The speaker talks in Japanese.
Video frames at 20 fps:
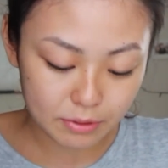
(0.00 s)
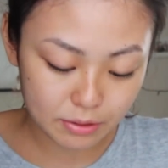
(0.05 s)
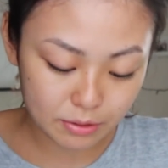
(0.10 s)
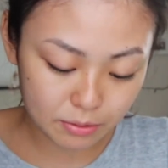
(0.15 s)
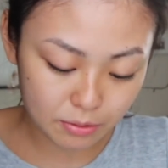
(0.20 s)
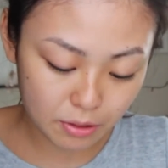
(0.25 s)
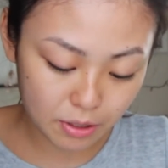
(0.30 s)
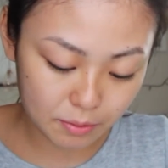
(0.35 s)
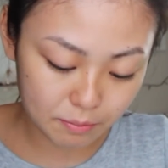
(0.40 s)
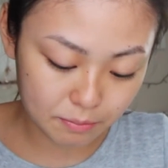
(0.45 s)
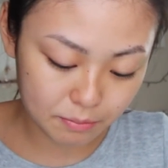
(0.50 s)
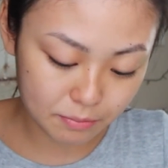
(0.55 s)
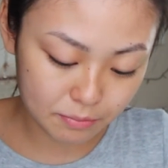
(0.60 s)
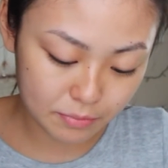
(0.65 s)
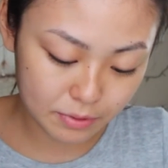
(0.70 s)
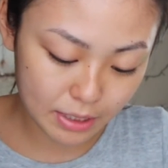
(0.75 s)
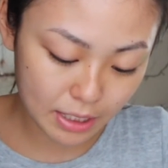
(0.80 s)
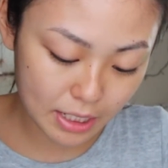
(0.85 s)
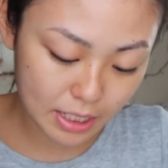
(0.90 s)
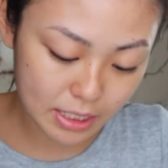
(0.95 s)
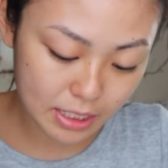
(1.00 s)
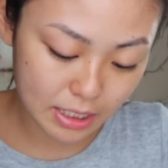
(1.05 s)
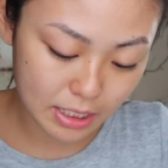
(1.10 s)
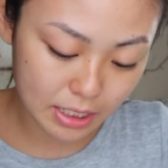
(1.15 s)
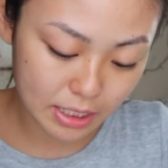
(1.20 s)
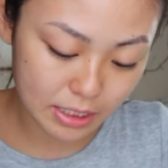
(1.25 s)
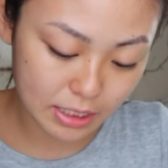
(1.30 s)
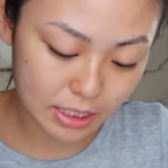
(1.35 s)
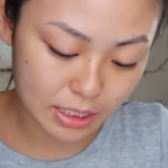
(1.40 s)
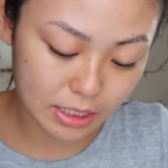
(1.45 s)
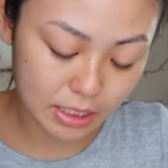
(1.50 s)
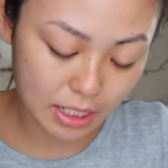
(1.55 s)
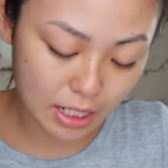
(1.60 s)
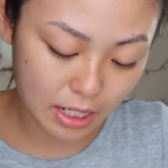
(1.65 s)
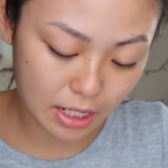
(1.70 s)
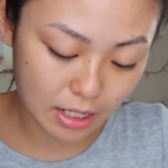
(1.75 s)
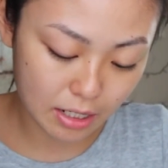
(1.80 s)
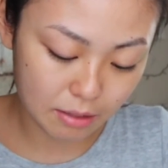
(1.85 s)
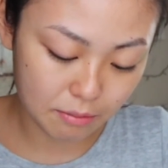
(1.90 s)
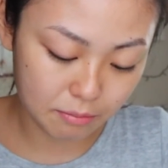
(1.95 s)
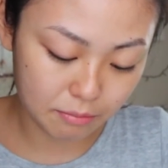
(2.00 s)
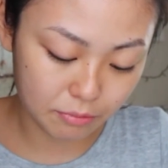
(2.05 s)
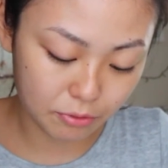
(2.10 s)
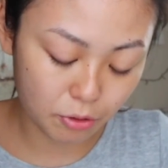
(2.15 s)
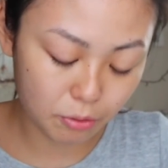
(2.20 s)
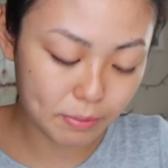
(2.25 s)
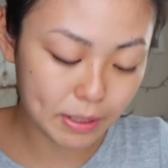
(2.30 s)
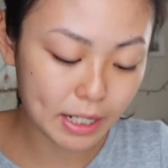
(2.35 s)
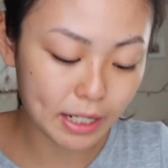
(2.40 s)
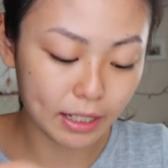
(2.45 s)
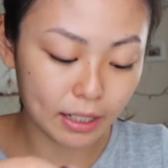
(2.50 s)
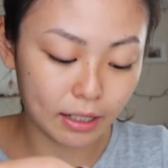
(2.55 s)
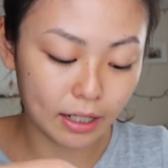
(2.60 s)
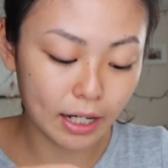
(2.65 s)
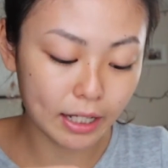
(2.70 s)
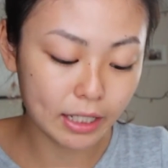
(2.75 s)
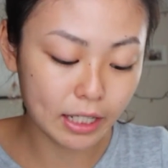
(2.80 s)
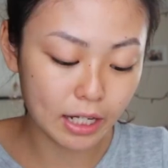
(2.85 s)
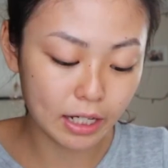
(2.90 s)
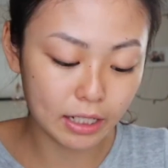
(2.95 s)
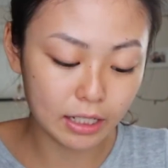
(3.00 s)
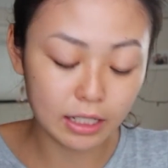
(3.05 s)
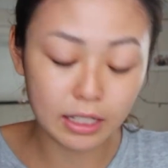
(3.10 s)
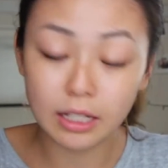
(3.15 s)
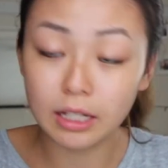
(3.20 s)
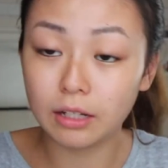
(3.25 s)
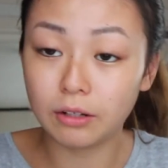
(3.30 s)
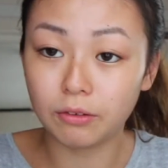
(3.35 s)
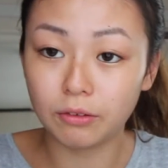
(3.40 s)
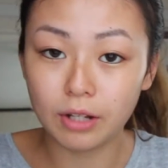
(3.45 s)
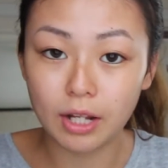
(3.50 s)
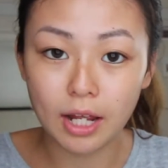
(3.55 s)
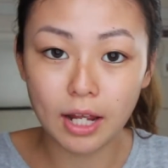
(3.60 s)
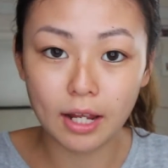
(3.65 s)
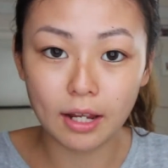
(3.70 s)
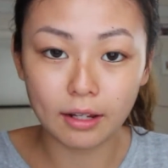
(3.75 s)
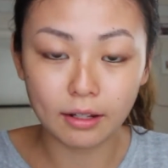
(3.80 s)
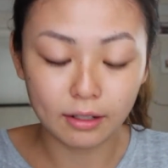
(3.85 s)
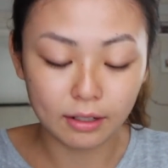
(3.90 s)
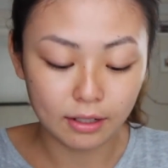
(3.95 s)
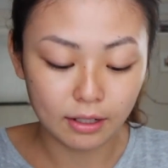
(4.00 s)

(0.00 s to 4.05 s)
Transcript: すごいサラサラしてて伸びがかなりいいので